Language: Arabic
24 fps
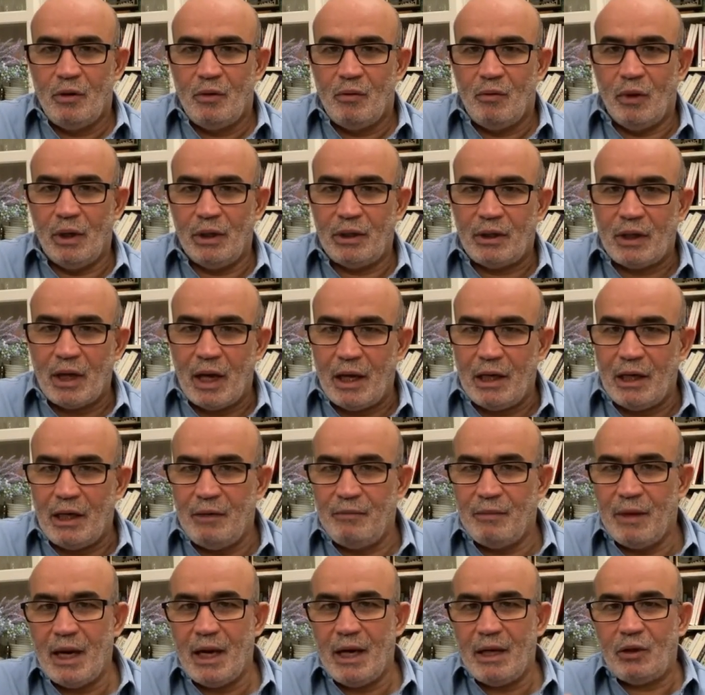
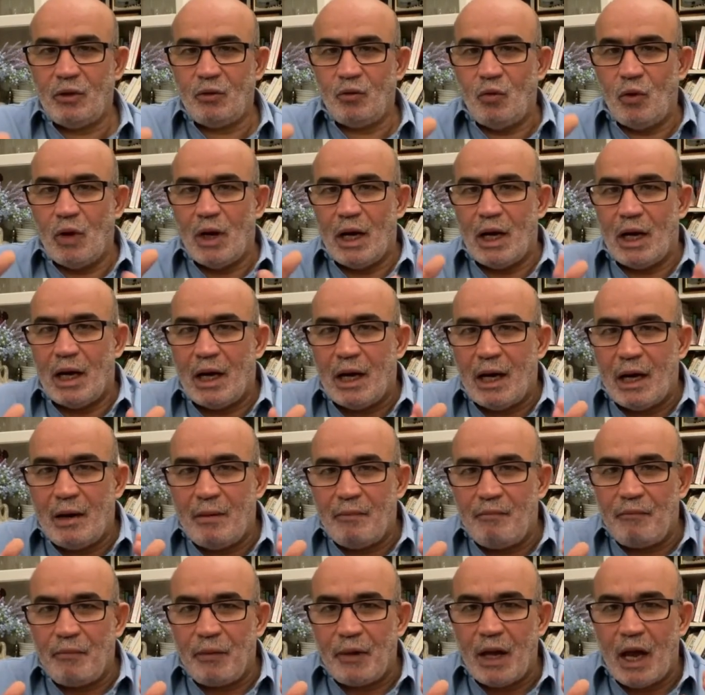والتعليمات
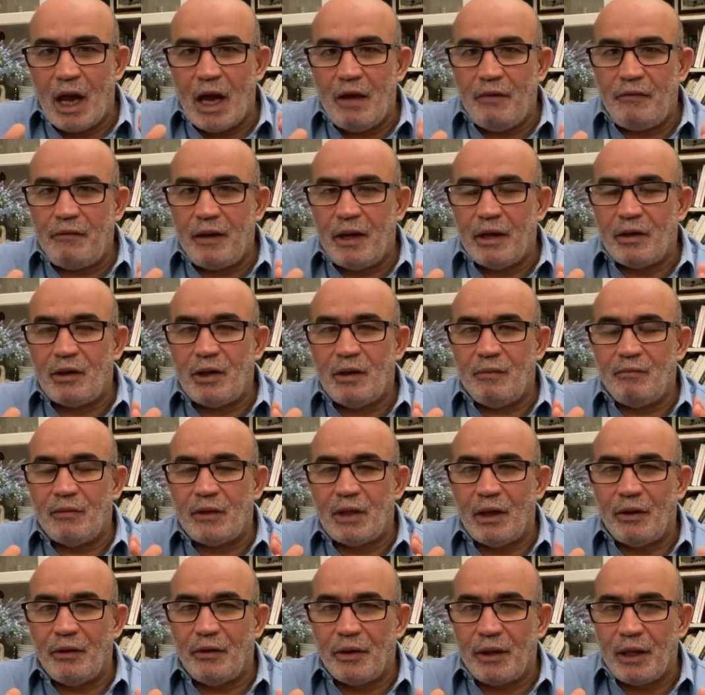وكيف يتم
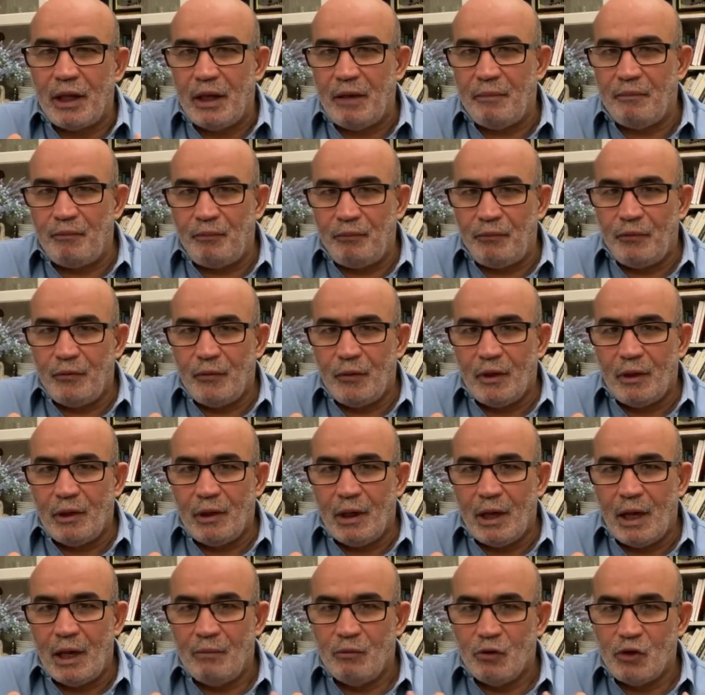تنظيم
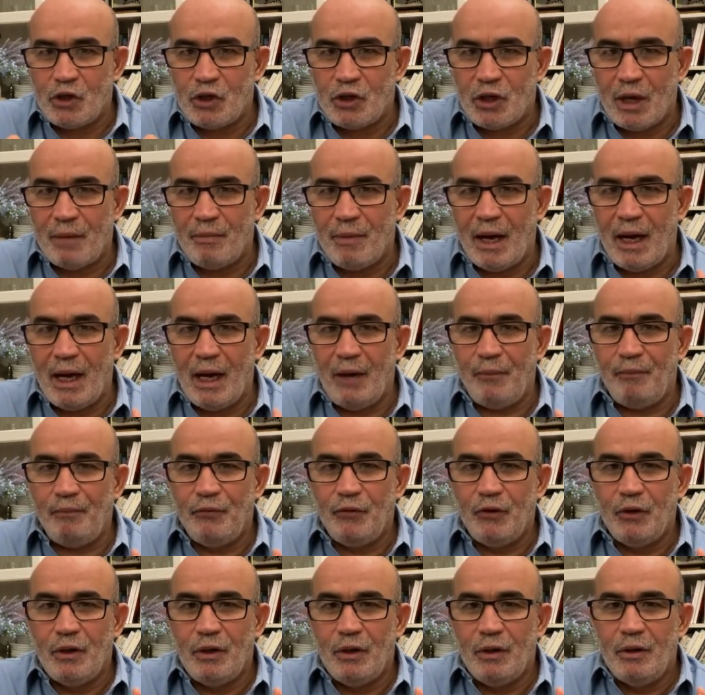المجتمع
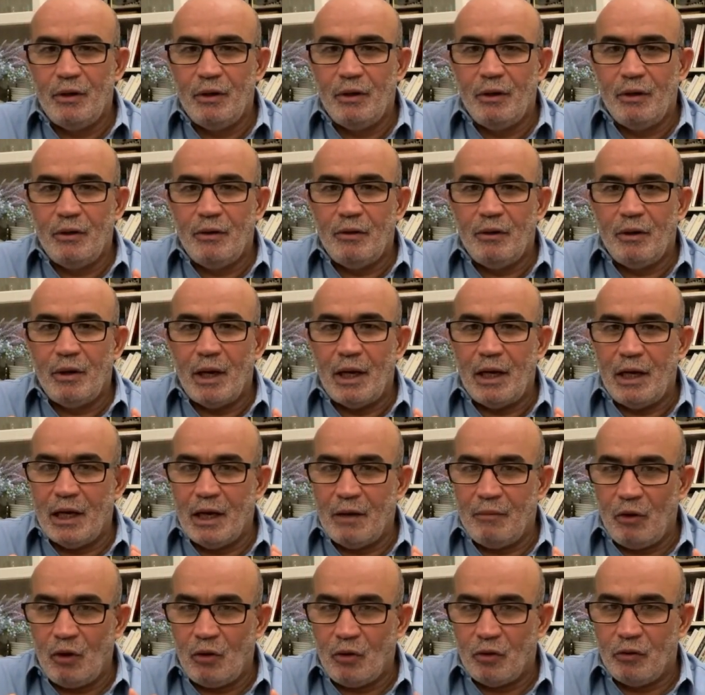
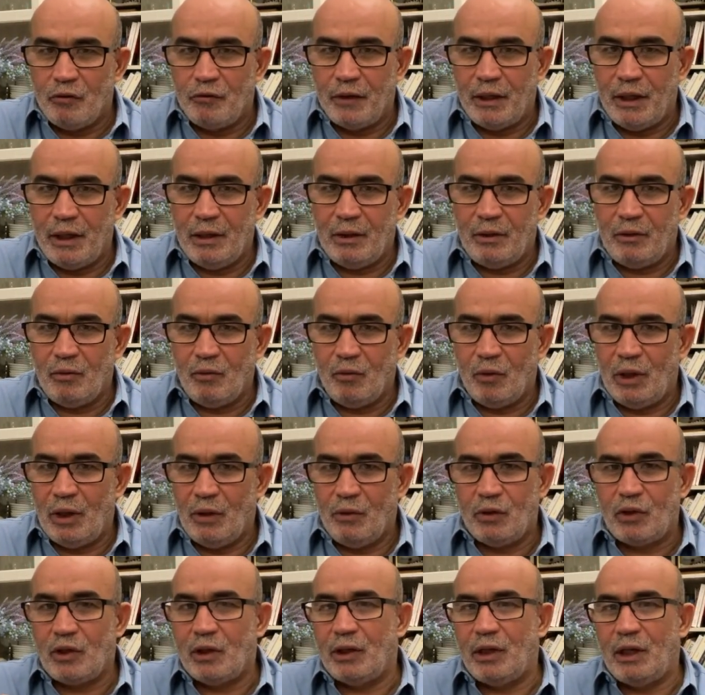ايام الكوفيد واللي
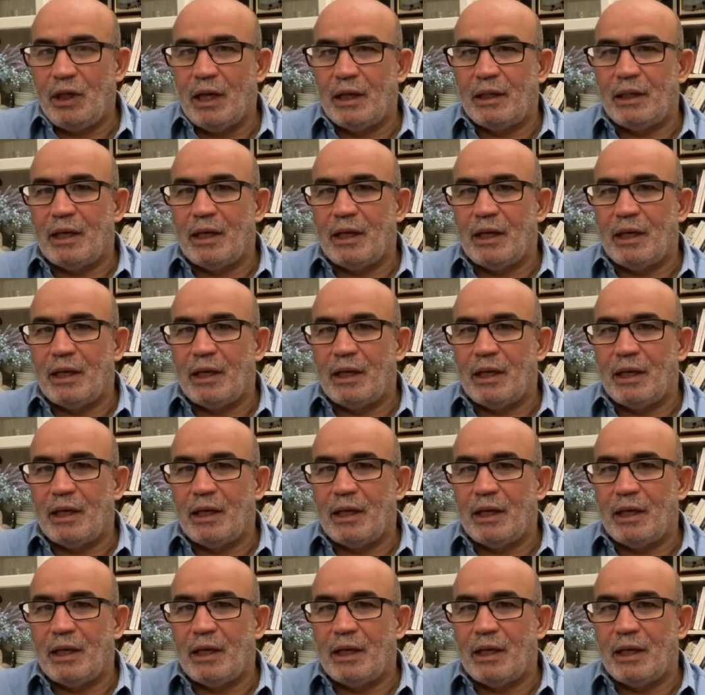وصلت الى